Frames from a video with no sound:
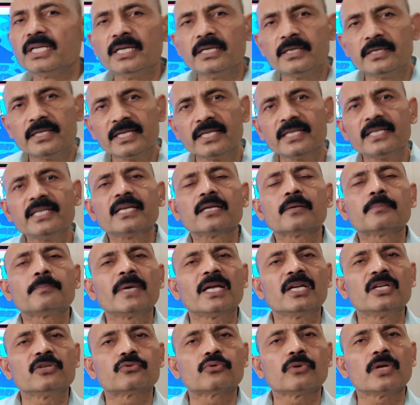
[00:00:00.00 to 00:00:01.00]
इंटीरियर
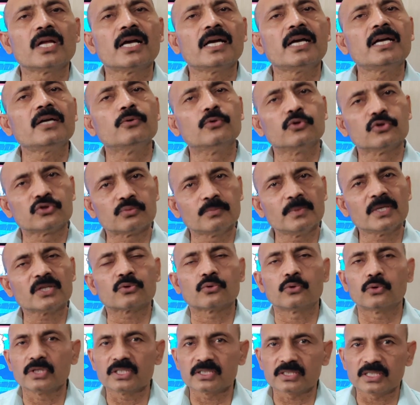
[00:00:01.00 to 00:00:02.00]
पेनिसुला है उसमें
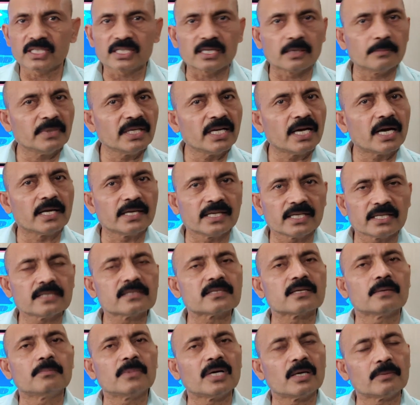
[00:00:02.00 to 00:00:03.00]
थोड़ी सी कमी आने की
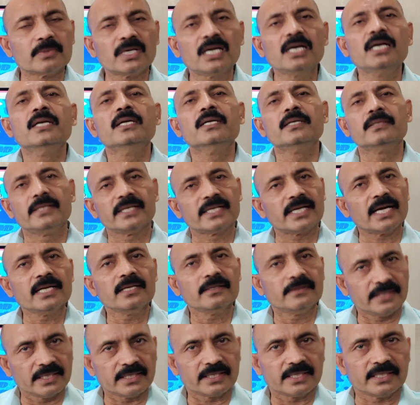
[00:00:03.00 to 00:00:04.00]
संभावना
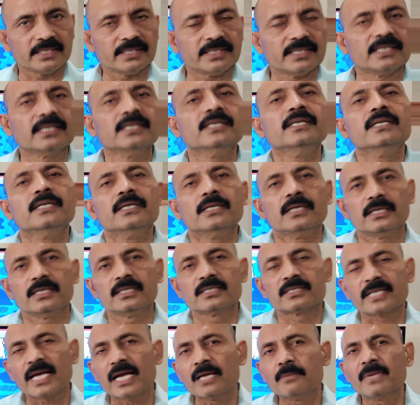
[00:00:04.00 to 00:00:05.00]
दिखाई दे रही है
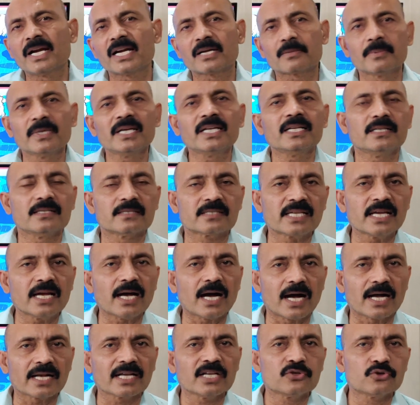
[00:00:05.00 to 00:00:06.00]
स्काई मैट में इसके
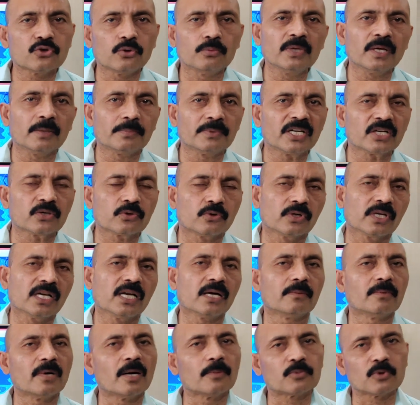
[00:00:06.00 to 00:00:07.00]
आगे जो भी अपडेट होंगे
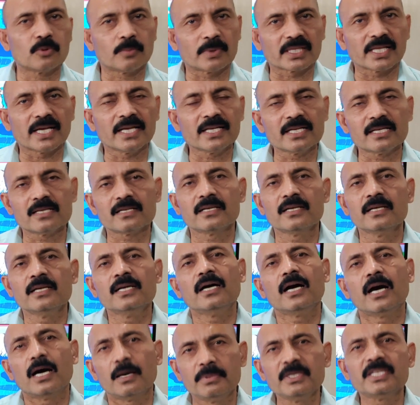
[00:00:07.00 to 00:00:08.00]
हम आपको बताएंगे
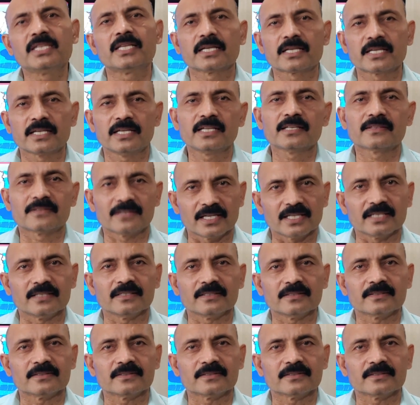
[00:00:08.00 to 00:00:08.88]
अभी तक के लिए इतना